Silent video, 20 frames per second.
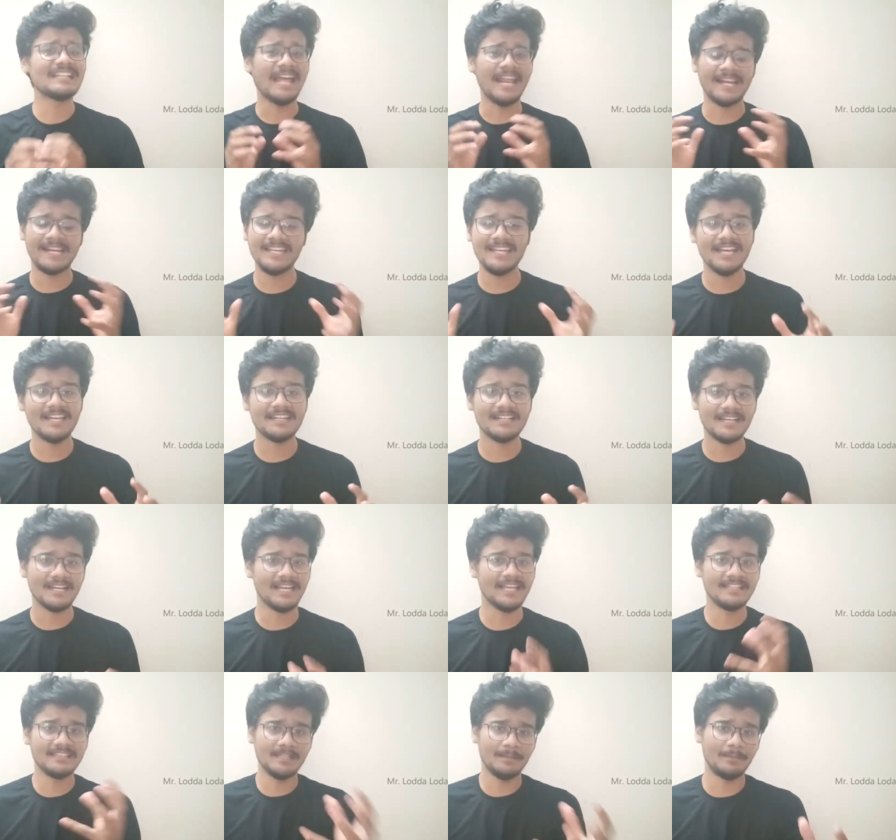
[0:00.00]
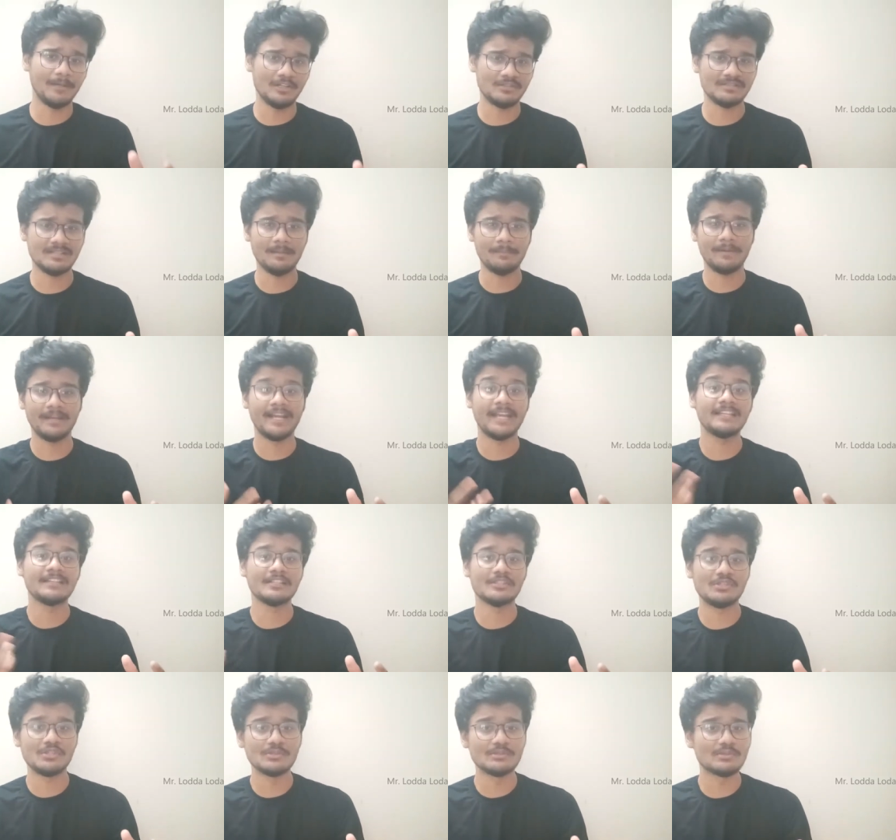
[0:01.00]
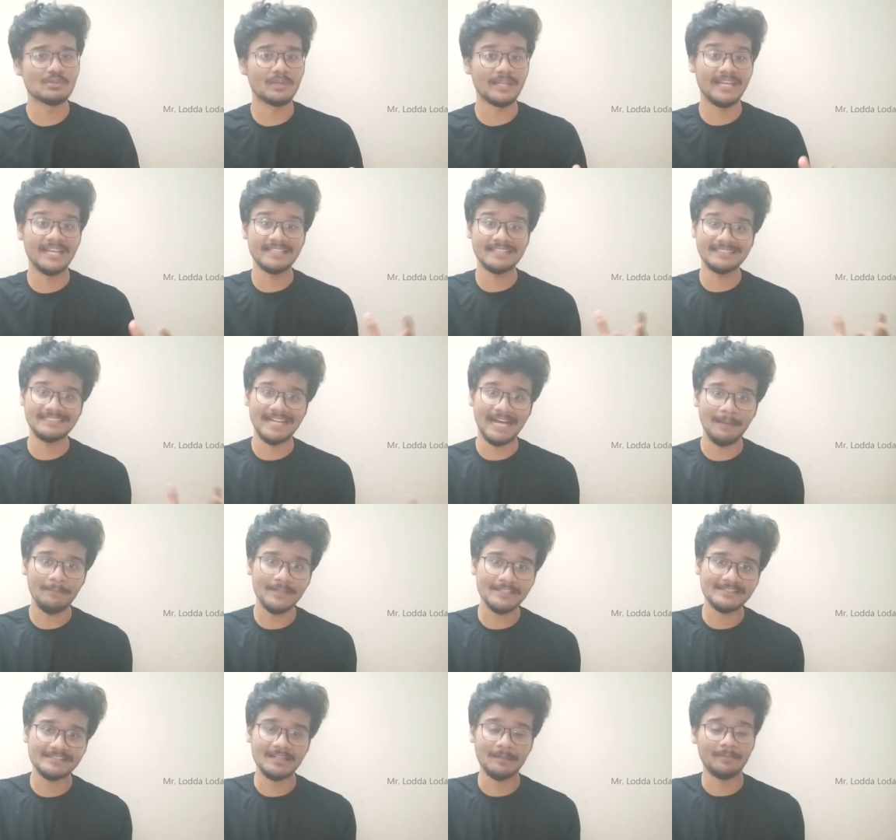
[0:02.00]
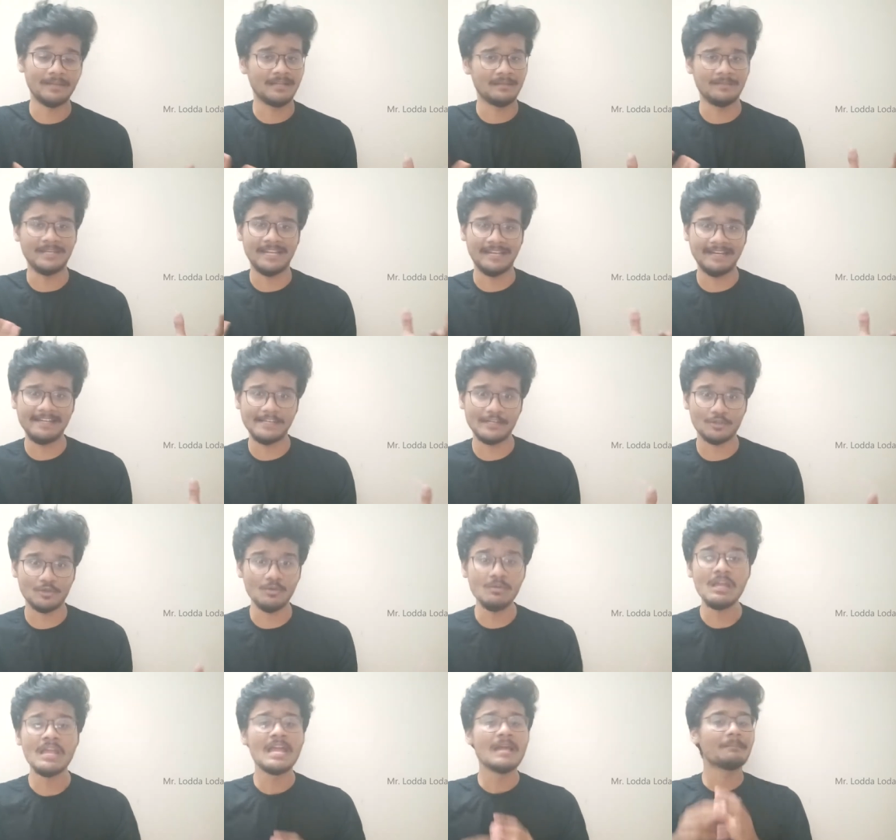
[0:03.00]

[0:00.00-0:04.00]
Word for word: நிறையா இருக்குங்க இந்த பழம் சாப்பிடுங்க இந்த ஜூஸ் குடிங்க இந்த டேப்லெட் சாப்பிடுங்க நிறையா இருக்கும்